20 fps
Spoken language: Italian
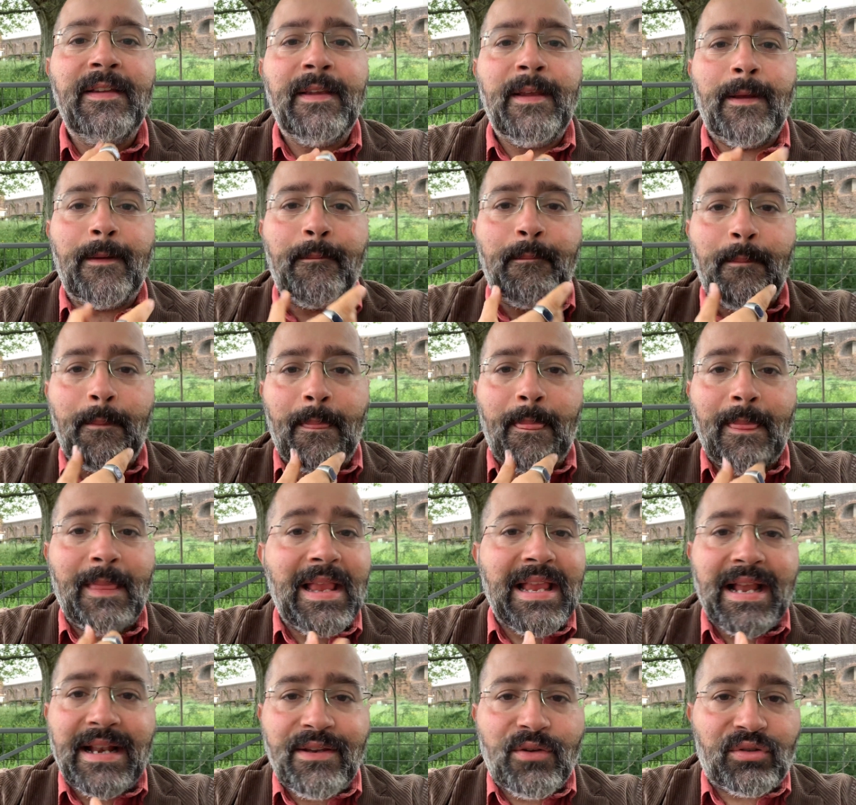Ehm,
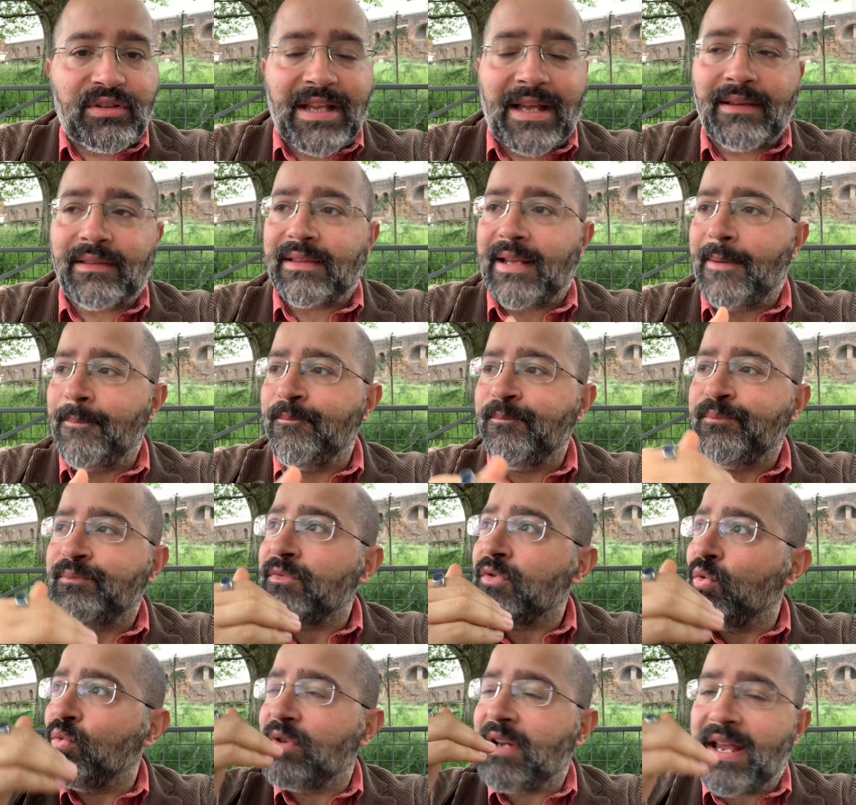negli anni 80
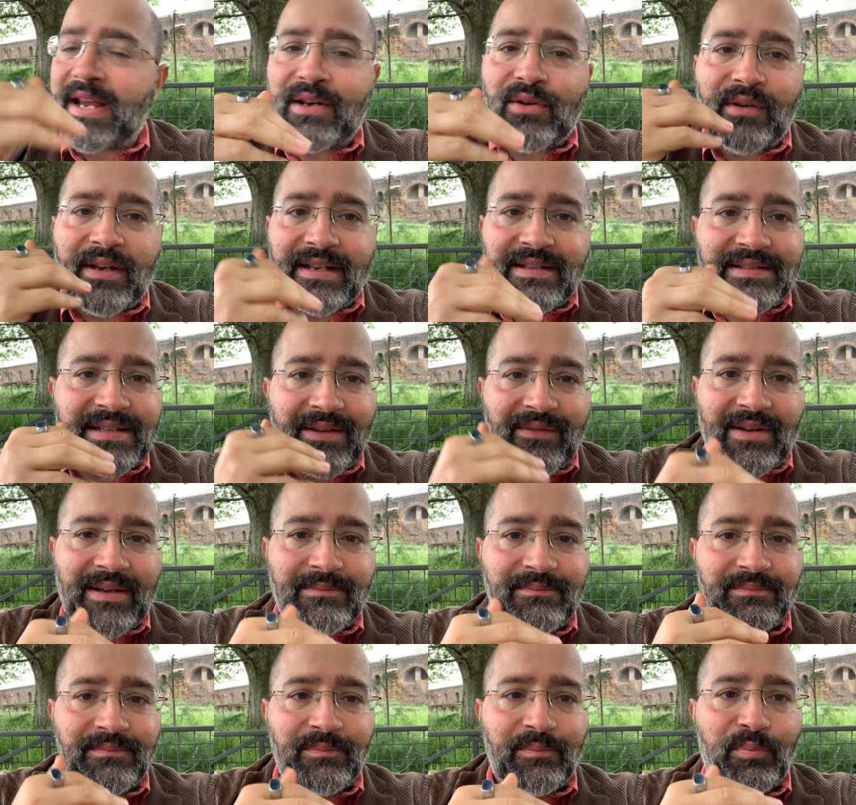un aereo che stava
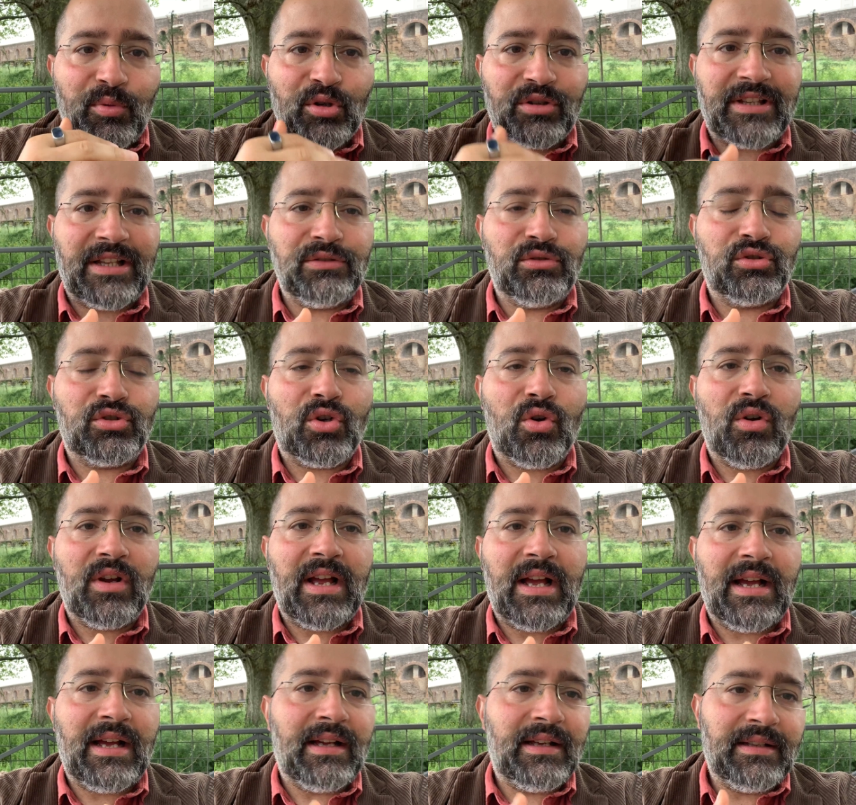portando
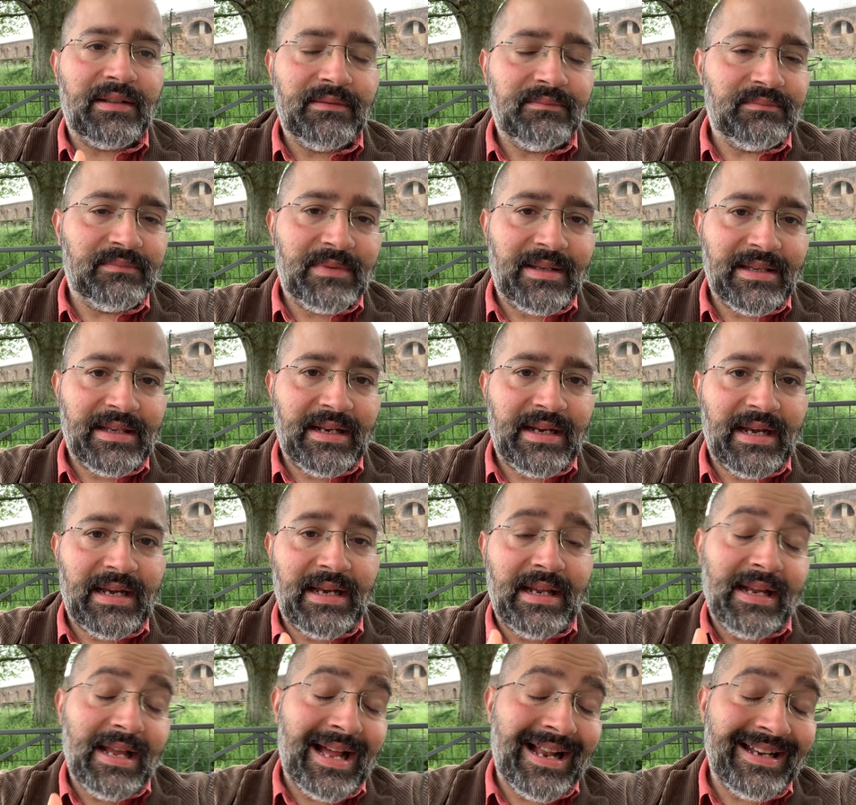droga in maniera
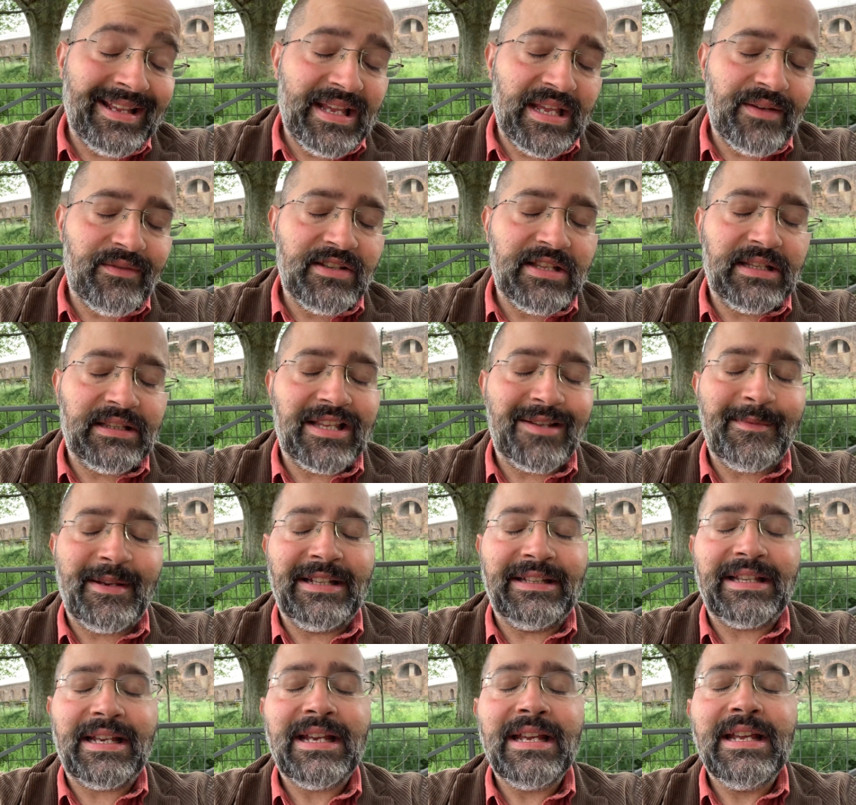illegale
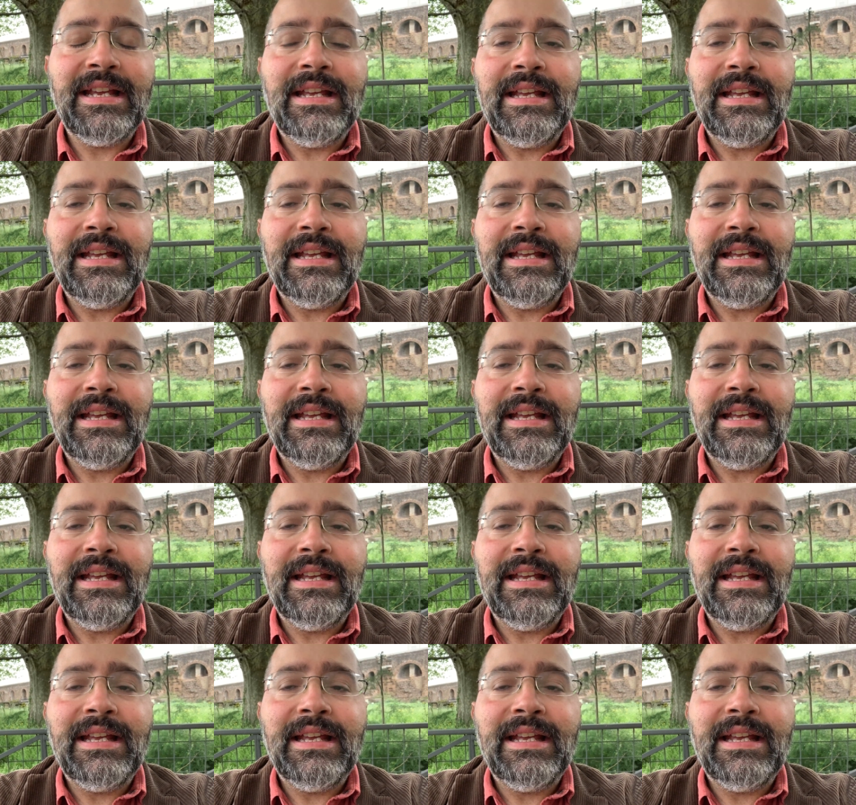evidentemente